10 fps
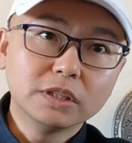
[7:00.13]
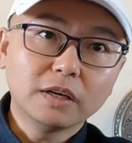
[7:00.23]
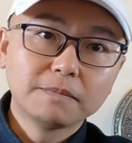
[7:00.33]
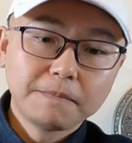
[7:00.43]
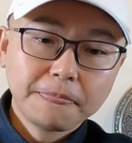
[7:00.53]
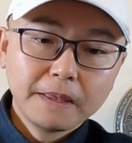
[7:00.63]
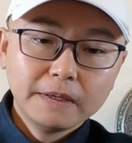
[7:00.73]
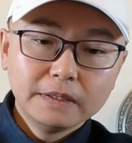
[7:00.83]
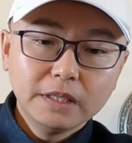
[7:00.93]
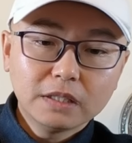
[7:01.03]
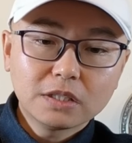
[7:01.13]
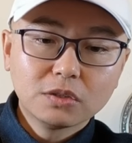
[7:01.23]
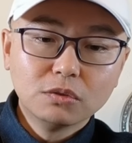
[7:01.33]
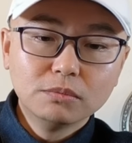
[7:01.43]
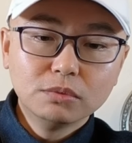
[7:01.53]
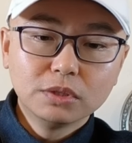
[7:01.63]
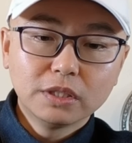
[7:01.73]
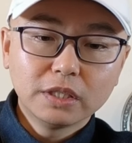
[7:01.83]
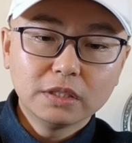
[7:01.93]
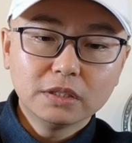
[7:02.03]
击啊。央视公布
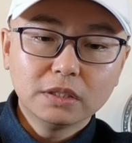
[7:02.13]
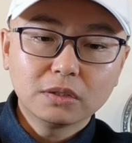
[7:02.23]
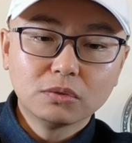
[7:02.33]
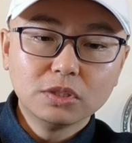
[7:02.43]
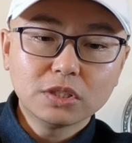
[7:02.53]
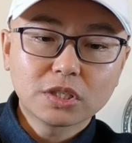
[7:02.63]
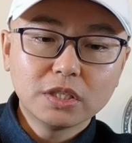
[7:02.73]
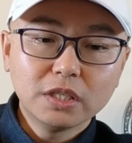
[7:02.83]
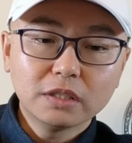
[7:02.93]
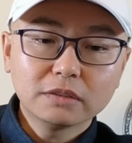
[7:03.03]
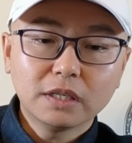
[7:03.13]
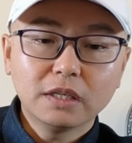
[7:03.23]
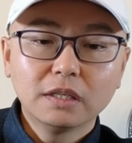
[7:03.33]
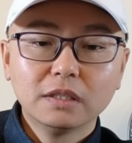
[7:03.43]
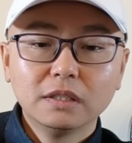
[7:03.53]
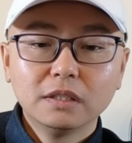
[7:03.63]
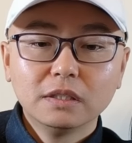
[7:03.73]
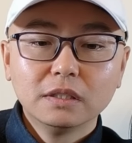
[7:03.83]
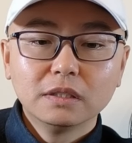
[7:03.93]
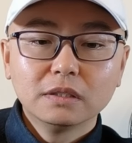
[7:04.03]
的这个攻击十一啊，
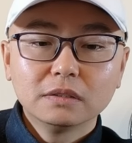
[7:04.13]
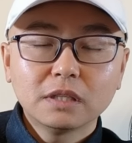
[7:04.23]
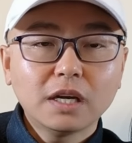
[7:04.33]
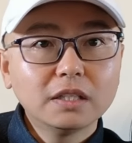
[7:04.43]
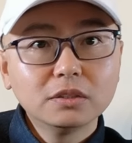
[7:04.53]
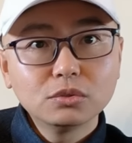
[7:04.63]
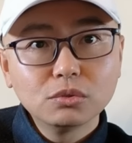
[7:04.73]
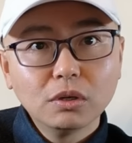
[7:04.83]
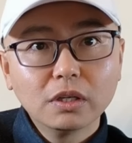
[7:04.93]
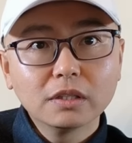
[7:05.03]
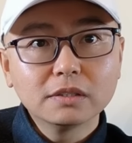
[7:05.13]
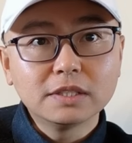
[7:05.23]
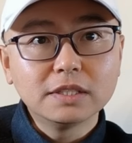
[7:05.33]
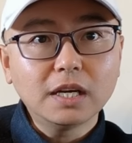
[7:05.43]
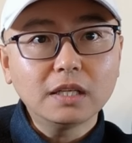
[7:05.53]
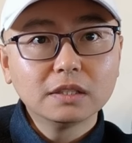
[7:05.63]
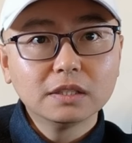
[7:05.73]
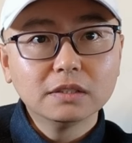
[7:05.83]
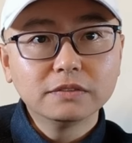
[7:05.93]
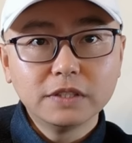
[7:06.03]
它还能做其他
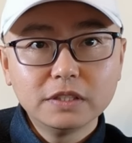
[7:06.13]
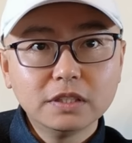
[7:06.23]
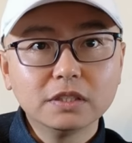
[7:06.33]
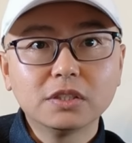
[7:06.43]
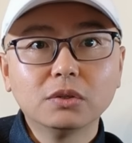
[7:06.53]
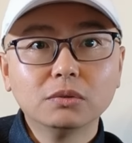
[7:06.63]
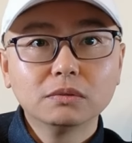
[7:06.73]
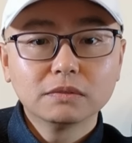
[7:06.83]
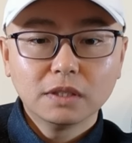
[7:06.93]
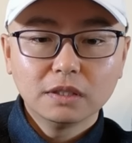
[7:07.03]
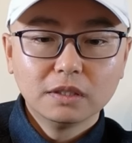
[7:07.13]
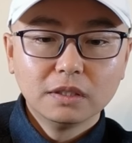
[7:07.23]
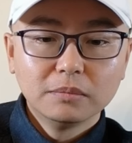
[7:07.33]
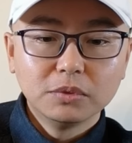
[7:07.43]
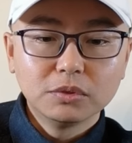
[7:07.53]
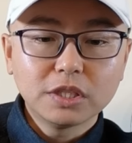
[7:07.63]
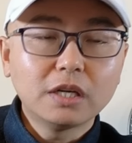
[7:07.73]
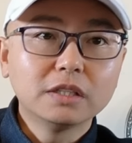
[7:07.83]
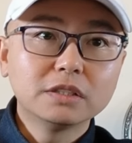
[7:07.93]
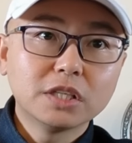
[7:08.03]
的飞机的协同啊，比如歼
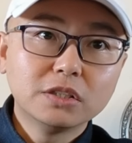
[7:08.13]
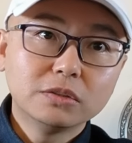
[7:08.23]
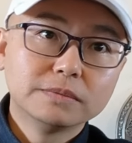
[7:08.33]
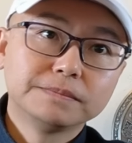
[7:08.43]
二零、歼十六